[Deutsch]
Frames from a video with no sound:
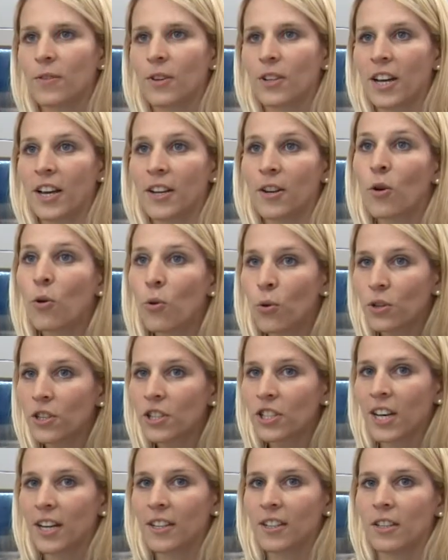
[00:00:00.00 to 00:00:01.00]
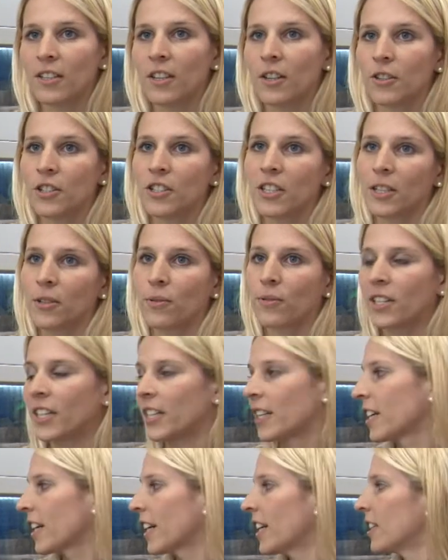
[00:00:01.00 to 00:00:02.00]
von einer hohen Standardausstattung
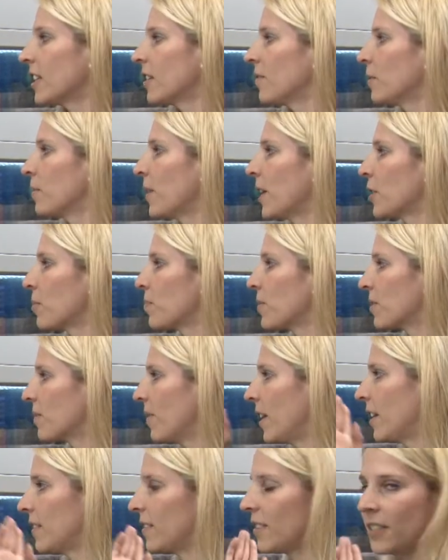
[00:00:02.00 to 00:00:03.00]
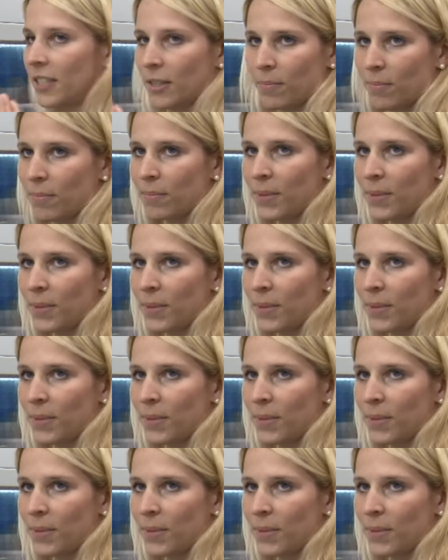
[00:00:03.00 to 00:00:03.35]
der Geräte, wie beispielsweise dem